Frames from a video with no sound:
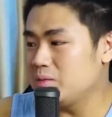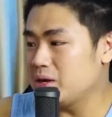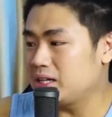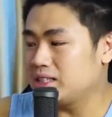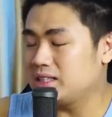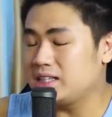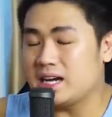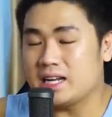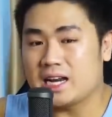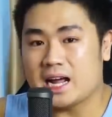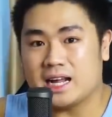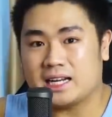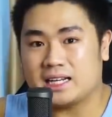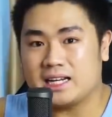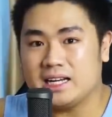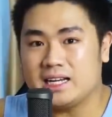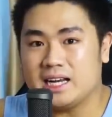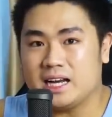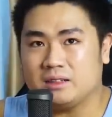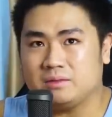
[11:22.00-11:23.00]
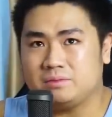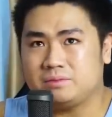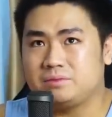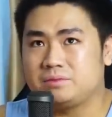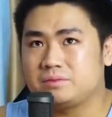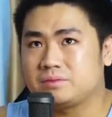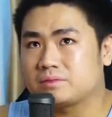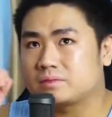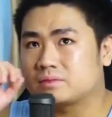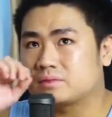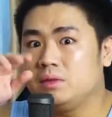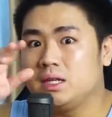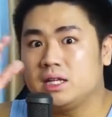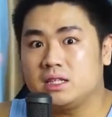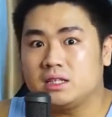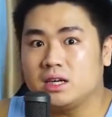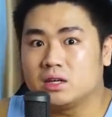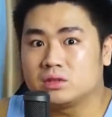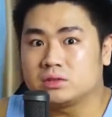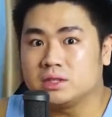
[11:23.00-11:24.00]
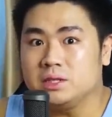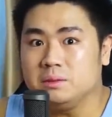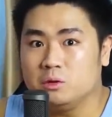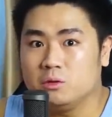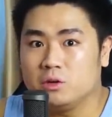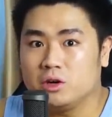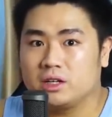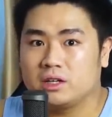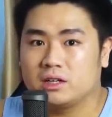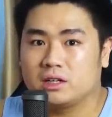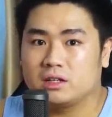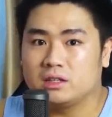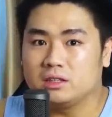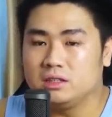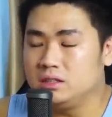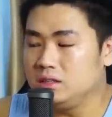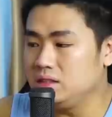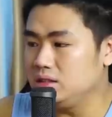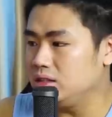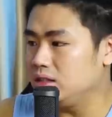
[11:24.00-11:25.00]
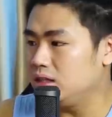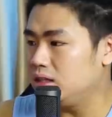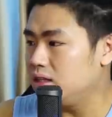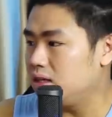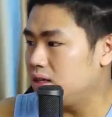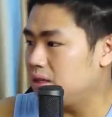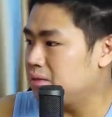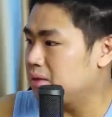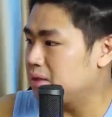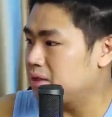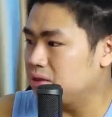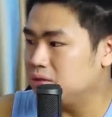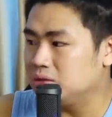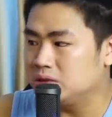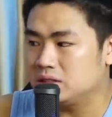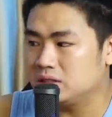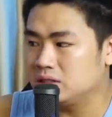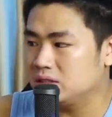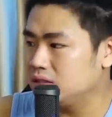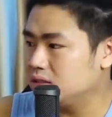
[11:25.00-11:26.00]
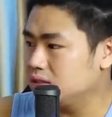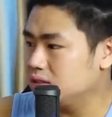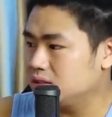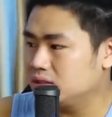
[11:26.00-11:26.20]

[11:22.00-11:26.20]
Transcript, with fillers: oh my god dengan harga yang beda 300 ribu boy gila dalam hati gue